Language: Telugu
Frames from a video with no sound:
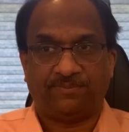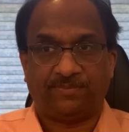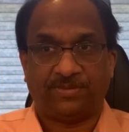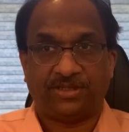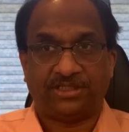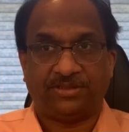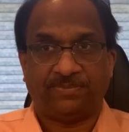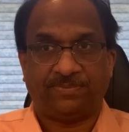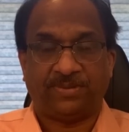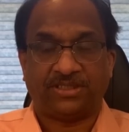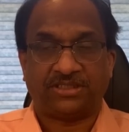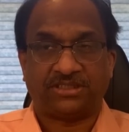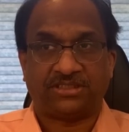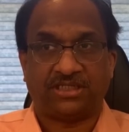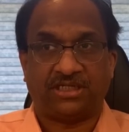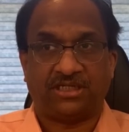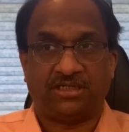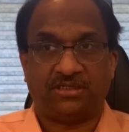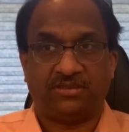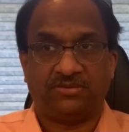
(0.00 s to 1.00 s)

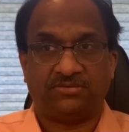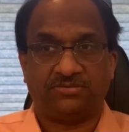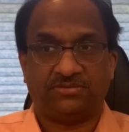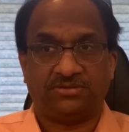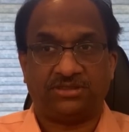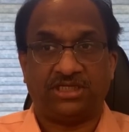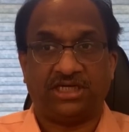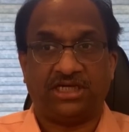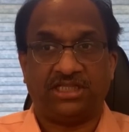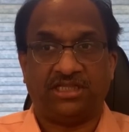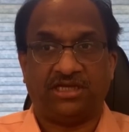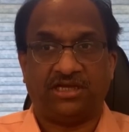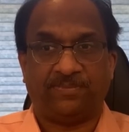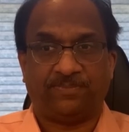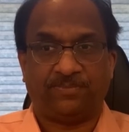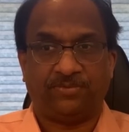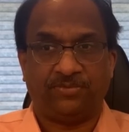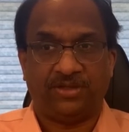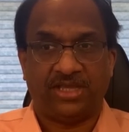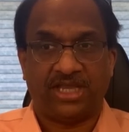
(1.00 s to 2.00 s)
ప్రతిపక్షాలు
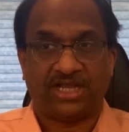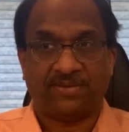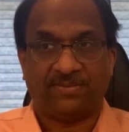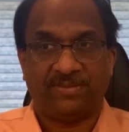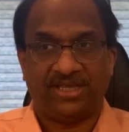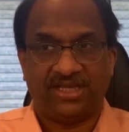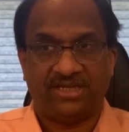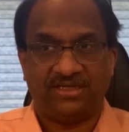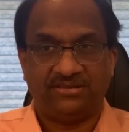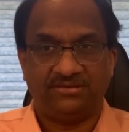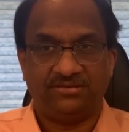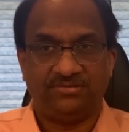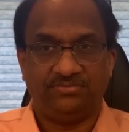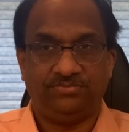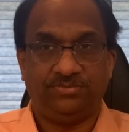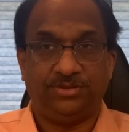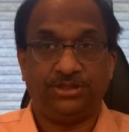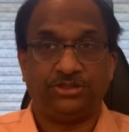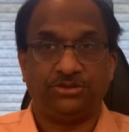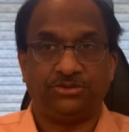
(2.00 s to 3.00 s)
దాదాపు ఏకమయ్యాయి
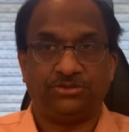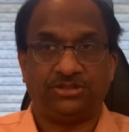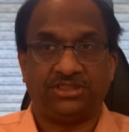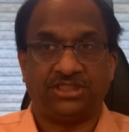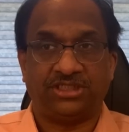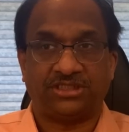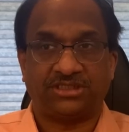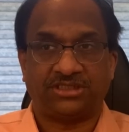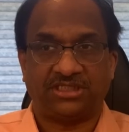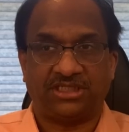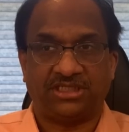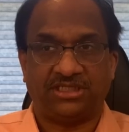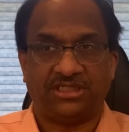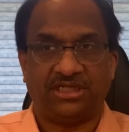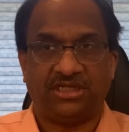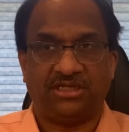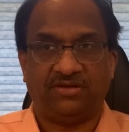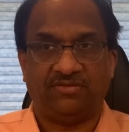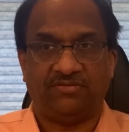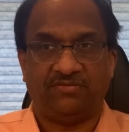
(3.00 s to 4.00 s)
బిజు జనతా
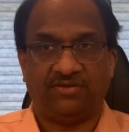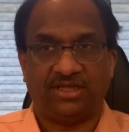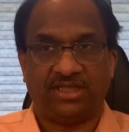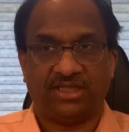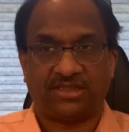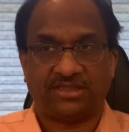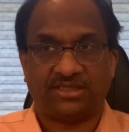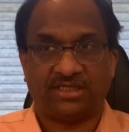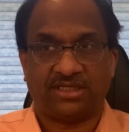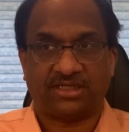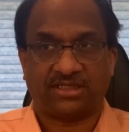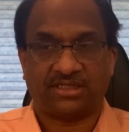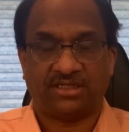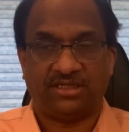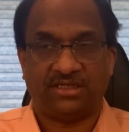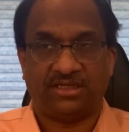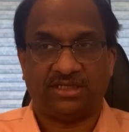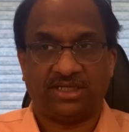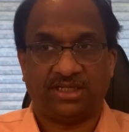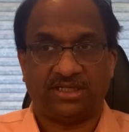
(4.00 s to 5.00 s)
దళ్ వైఎస్ఆర్
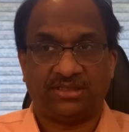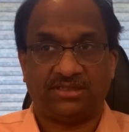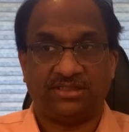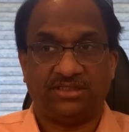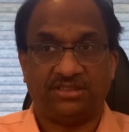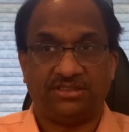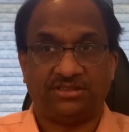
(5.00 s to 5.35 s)
కాంగ్రెస్